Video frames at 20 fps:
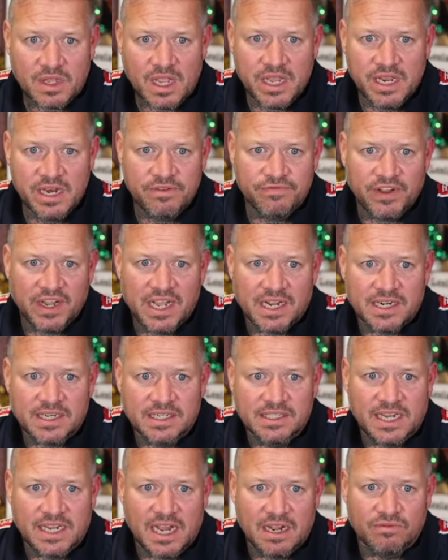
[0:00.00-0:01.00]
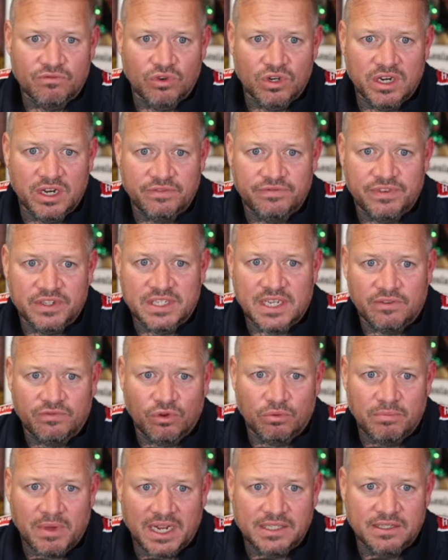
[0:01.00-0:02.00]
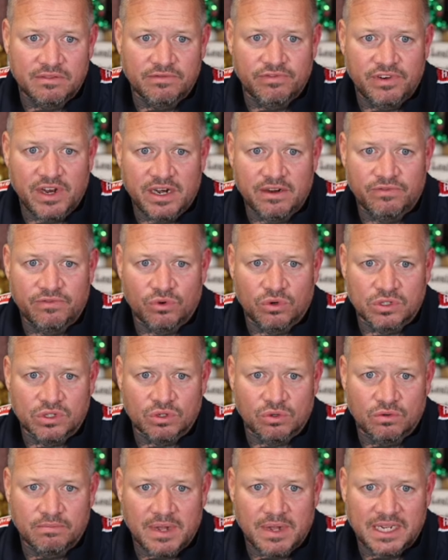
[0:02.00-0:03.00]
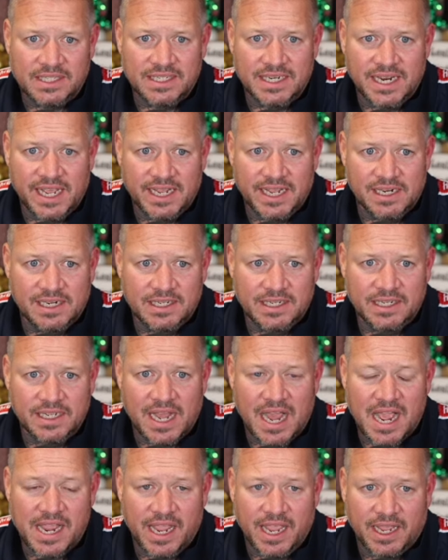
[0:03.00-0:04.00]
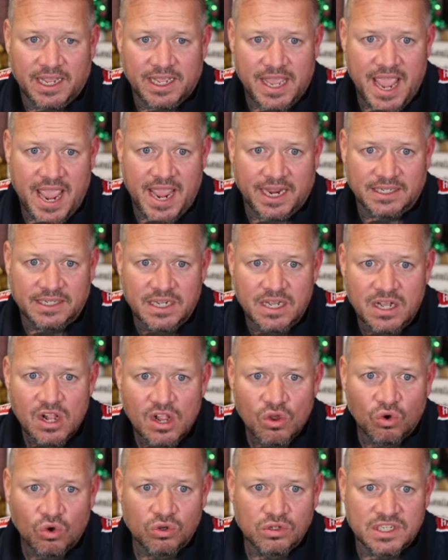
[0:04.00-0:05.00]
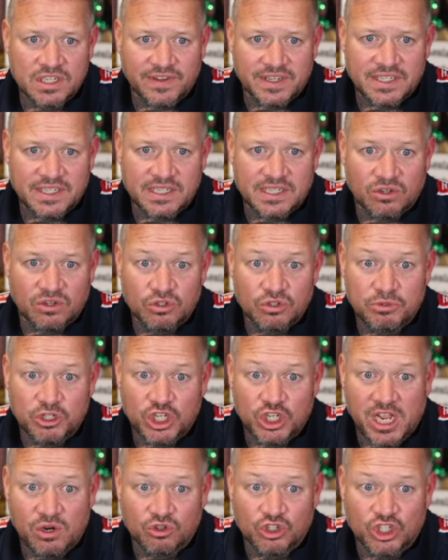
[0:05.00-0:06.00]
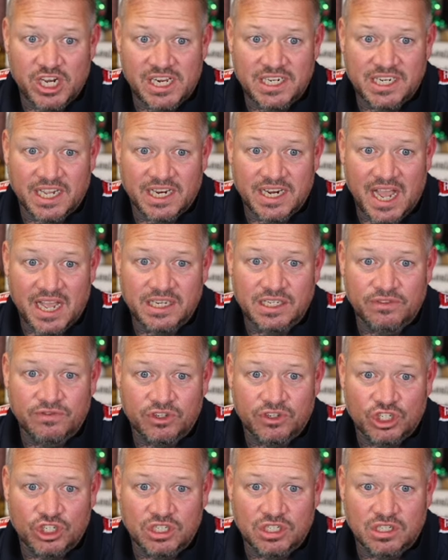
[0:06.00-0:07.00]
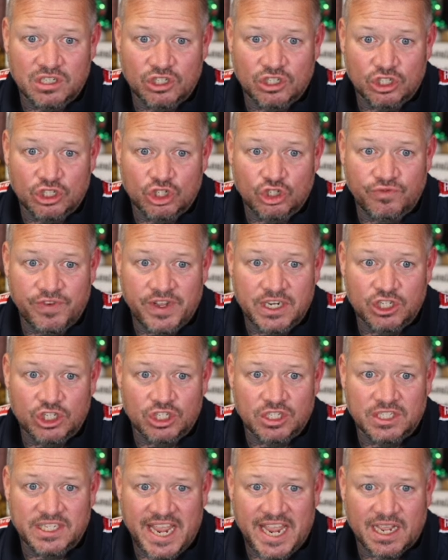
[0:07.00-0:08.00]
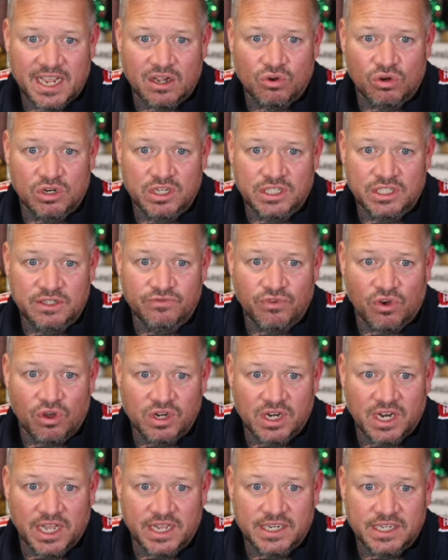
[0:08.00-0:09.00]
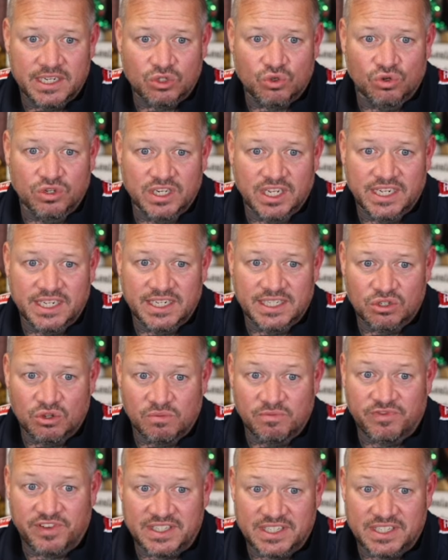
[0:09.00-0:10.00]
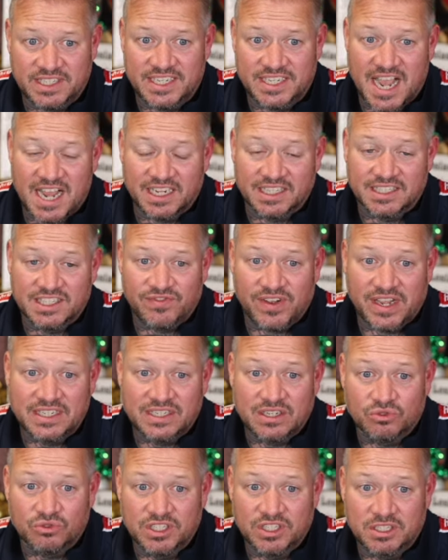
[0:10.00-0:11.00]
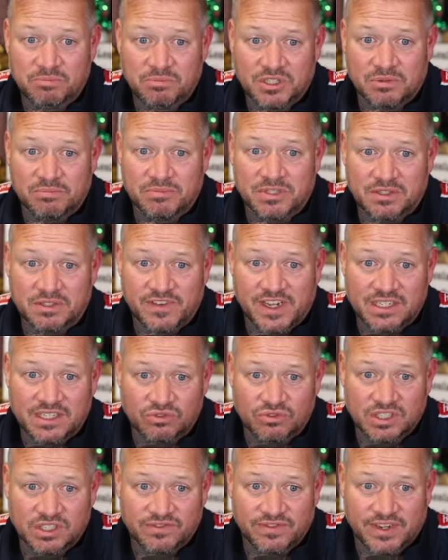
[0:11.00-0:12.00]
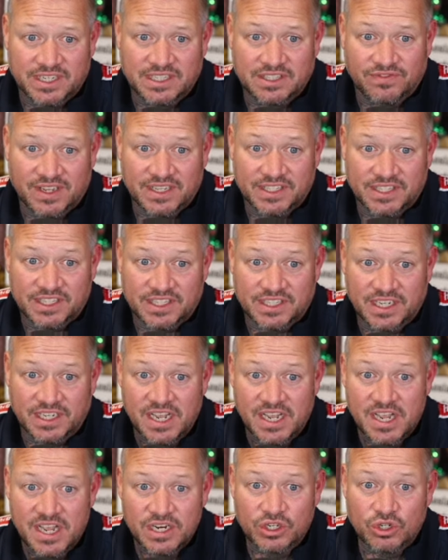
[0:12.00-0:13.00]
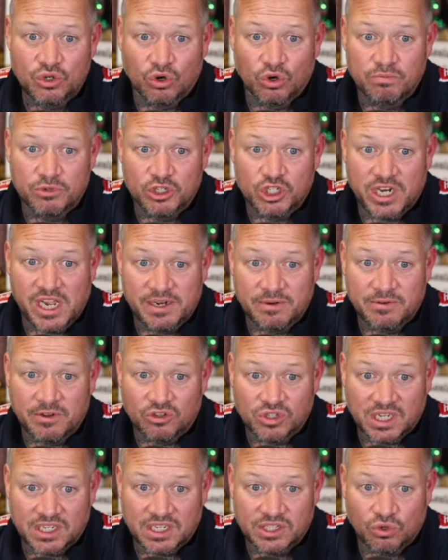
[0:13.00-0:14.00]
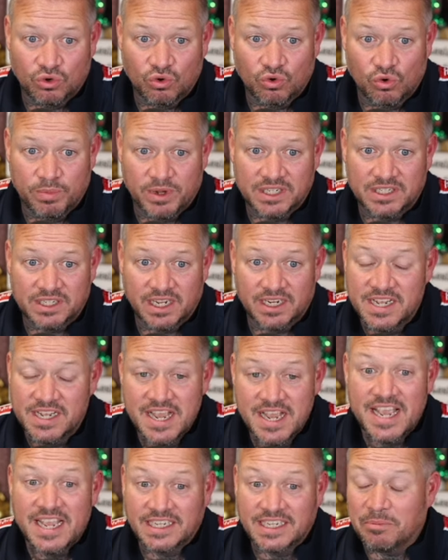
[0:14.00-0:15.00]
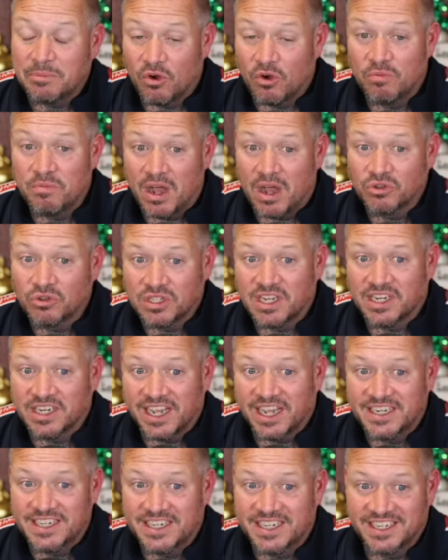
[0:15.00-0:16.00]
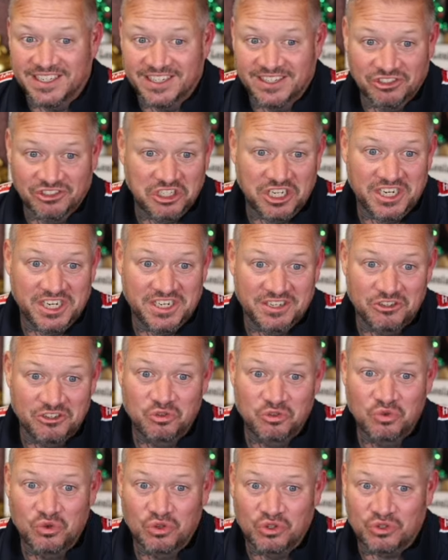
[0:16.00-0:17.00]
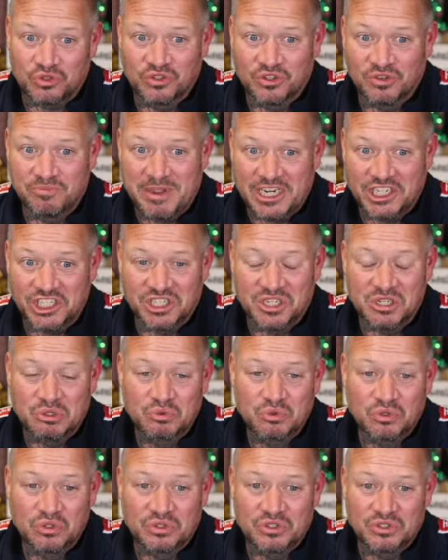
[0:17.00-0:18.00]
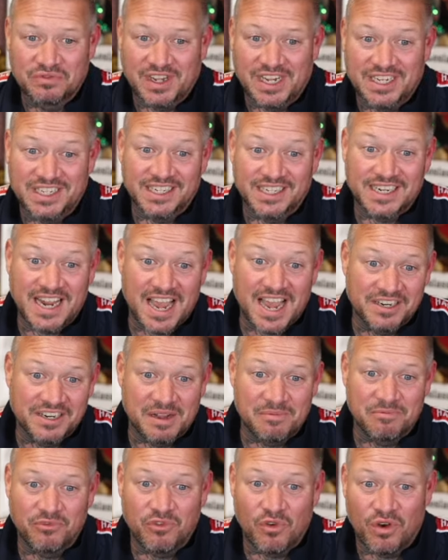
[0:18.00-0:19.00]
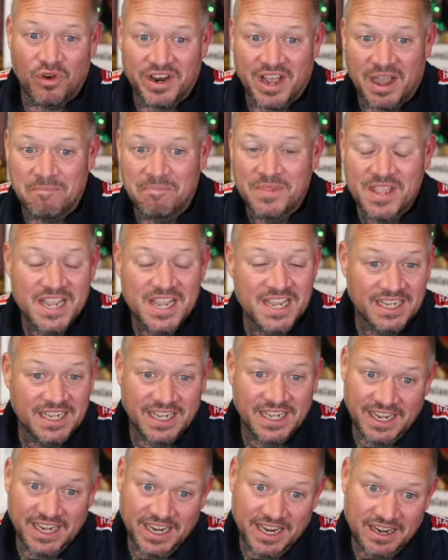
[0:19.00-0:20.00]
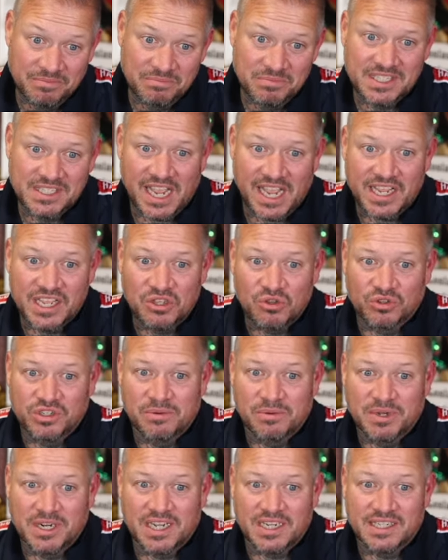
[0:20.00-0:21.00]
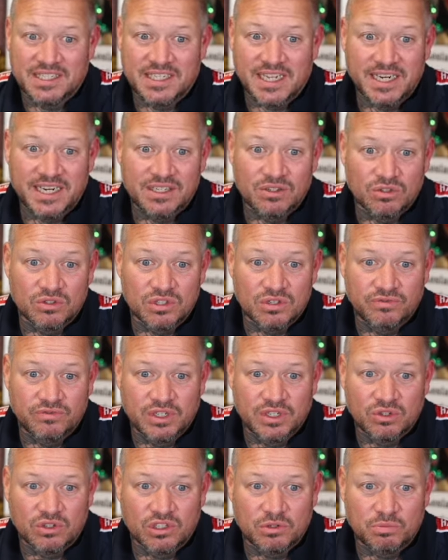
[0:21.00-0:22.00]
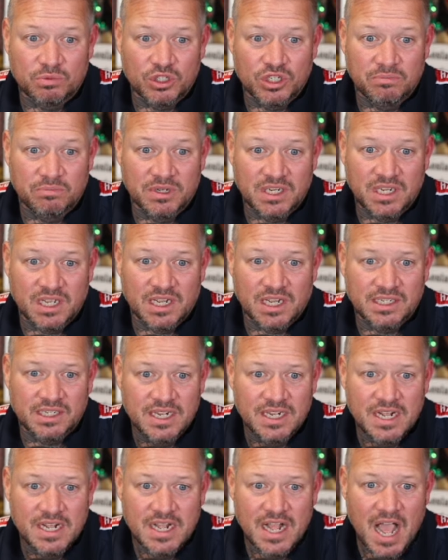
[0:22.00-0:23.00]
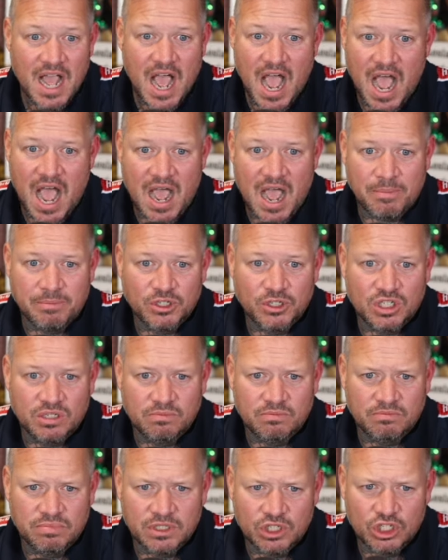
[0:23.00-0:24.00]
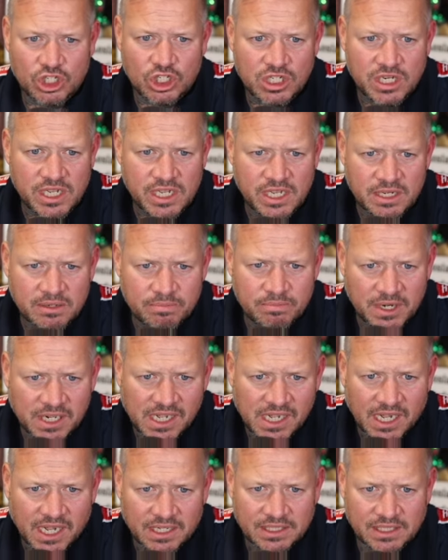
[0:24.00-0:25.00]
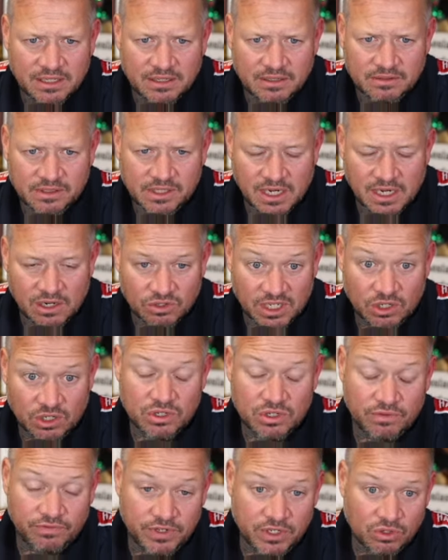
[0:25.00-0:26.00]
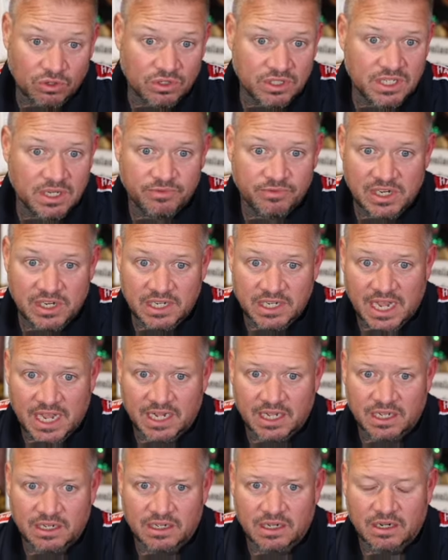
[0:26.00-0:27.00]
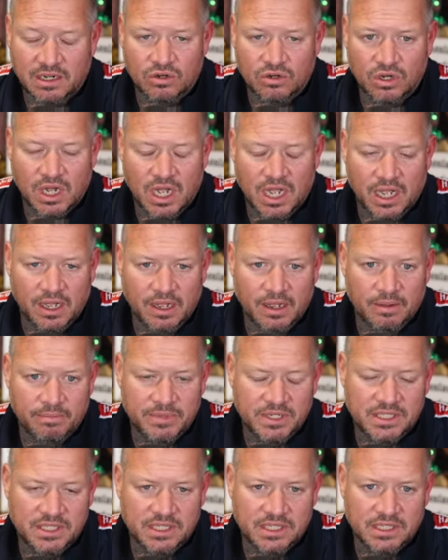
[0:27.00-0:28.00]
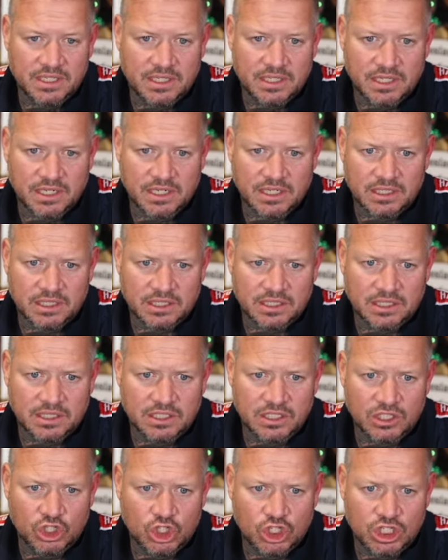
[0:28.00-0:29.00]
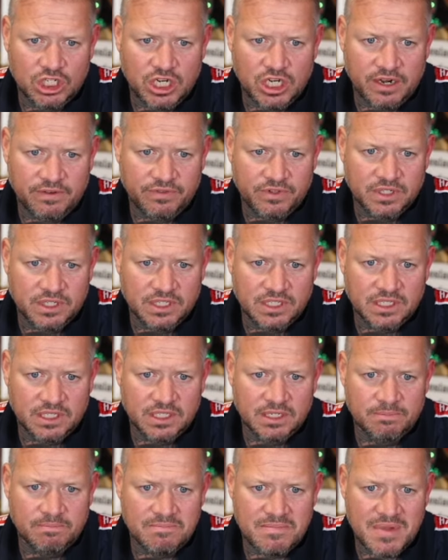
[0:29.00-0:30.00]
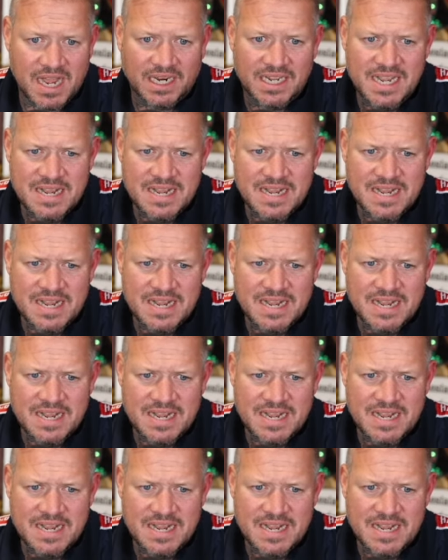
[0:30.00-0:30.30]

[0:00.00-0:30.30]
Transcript: In den vergangenen Tagen wurde der Versand von Martin Flenfors und Martin Engelin gehackt. Rund 20.000 Bestellungen stellte ein antifaschistisches schwedisches Hacker-Kollektiv online. Das Kundenregister umfasst die Jahre 2017 bis 2022. Die Kunden bestellten aus ganz Europa. Seit ich habe auch im Ausland einige Städte gesucht und Menschen gesucht und so weiter. Nachnamen, Vornamen. Äh, zeige ich euch aber gleich. Seit 1994 besteht Midgard. Ah, besteht Midgard genau, seit 1994 auch viele Jahre auch äh, mit denen äh, Geschäfte gemacht.